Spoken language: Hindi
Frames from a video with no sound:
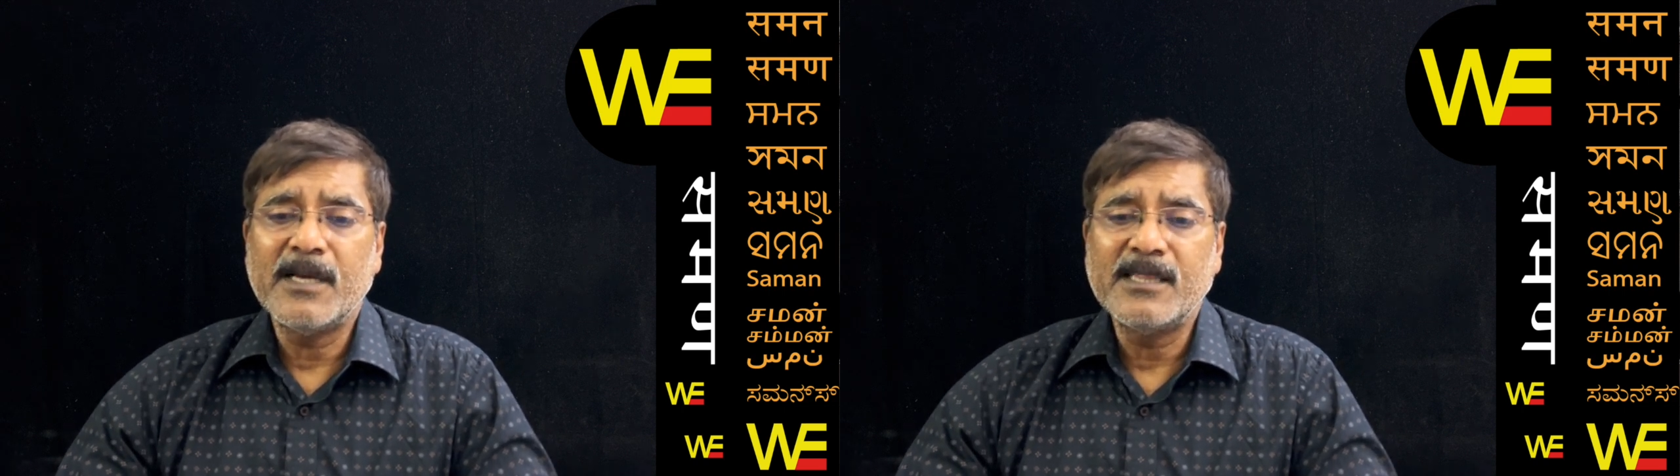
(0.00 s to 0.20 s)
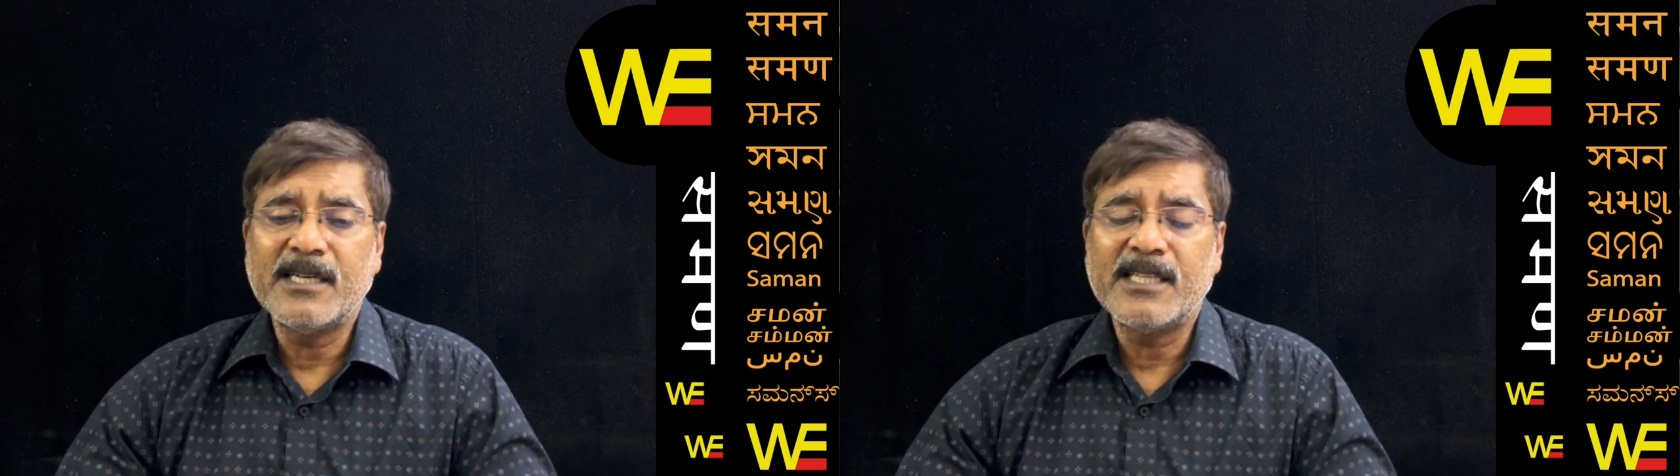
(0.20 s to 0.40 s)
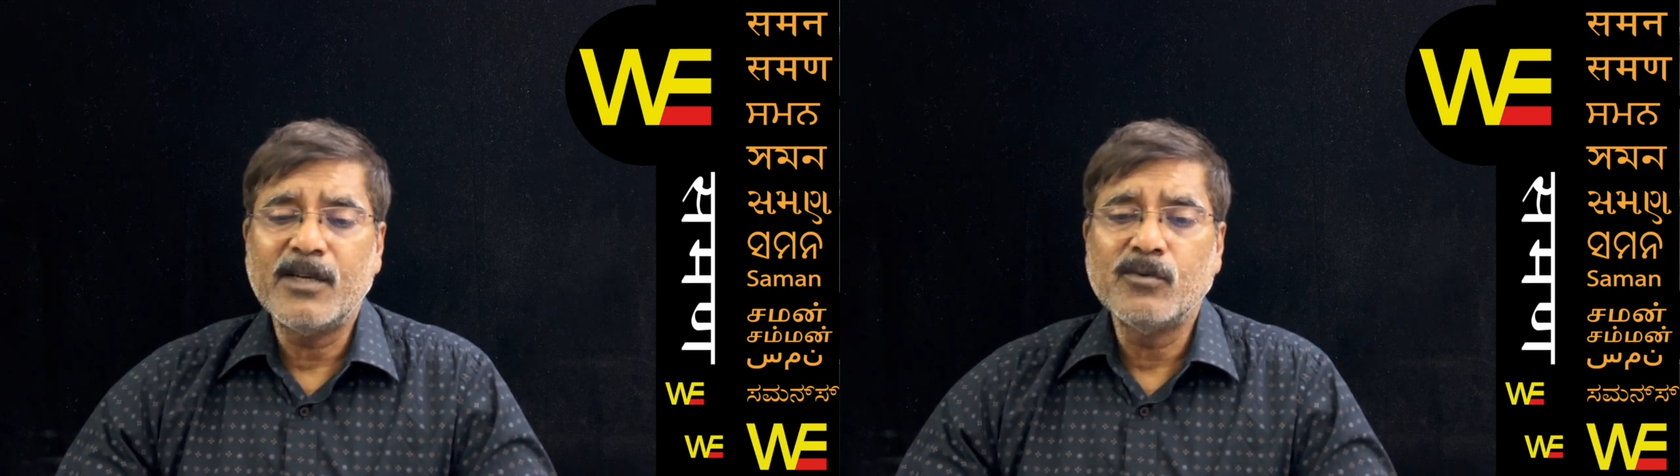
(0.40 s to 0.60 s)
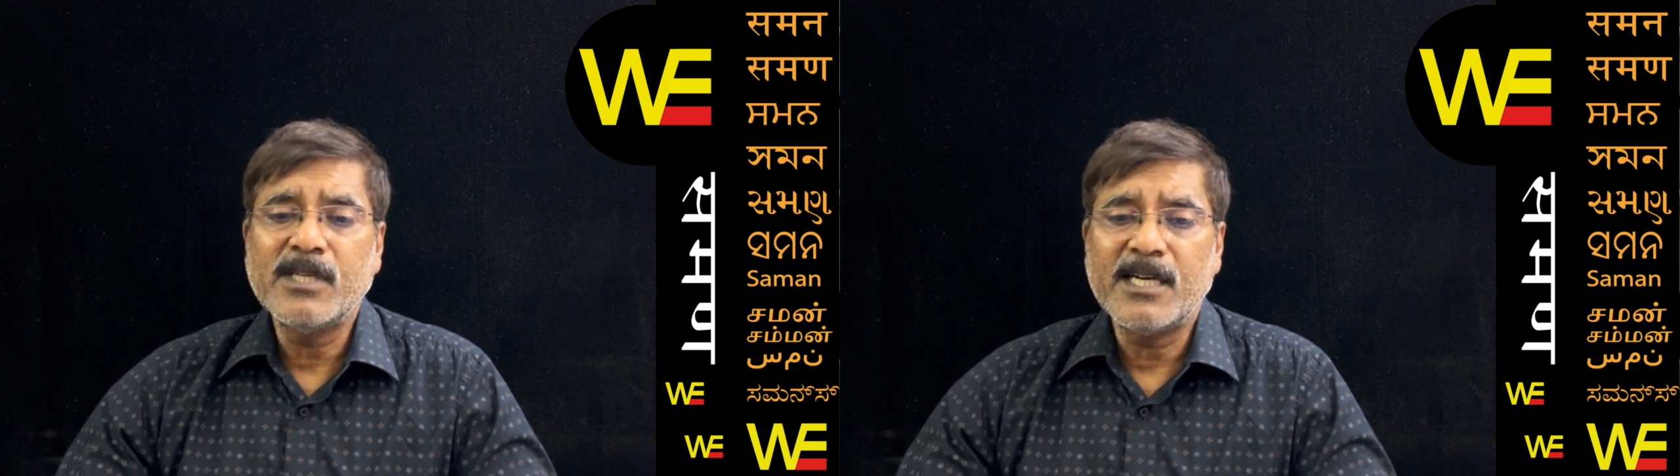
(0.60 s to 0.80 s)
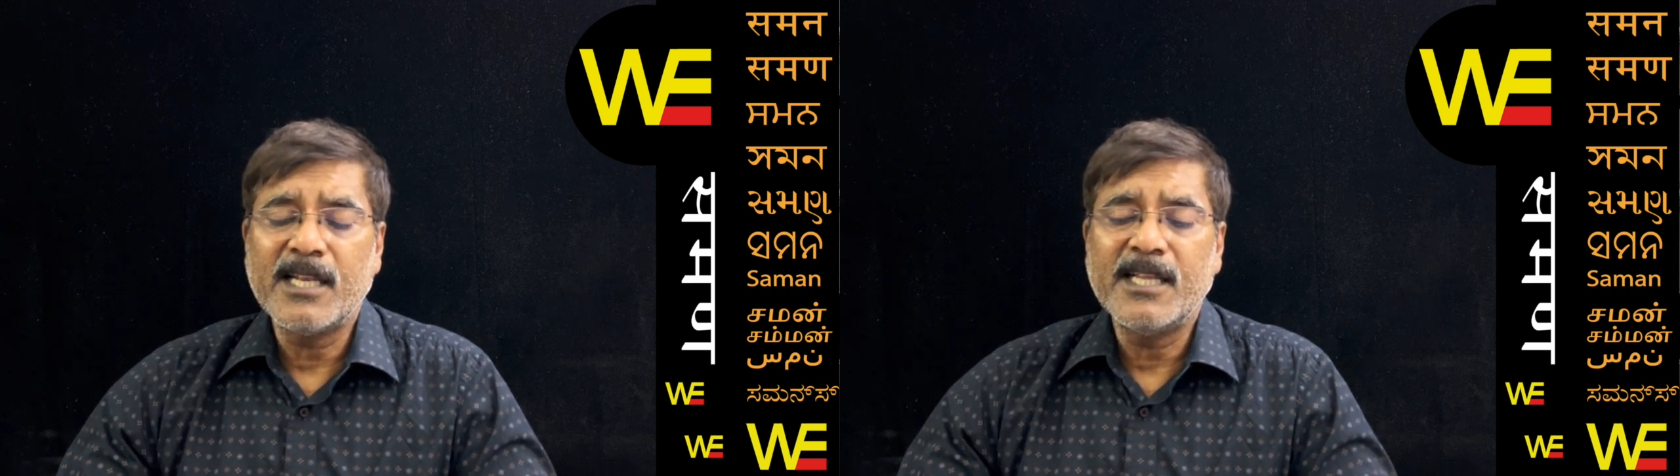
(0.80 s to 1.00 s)
मंदिर थे उनसे
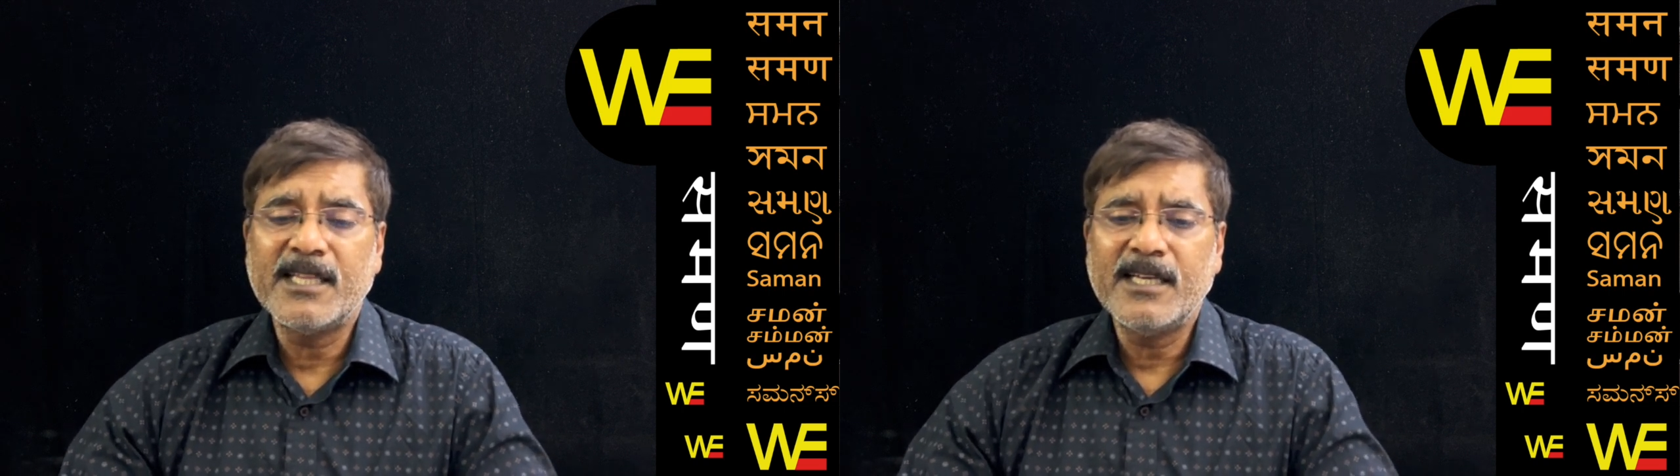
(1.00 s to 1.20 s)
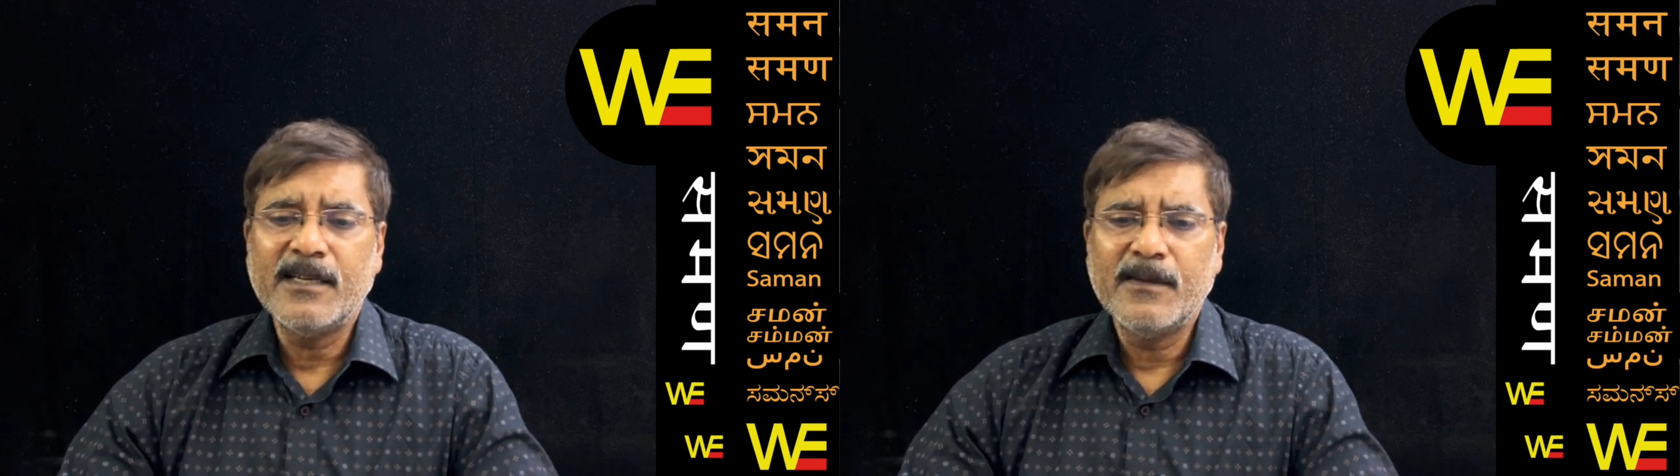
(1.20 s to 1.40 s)
लड़ लेते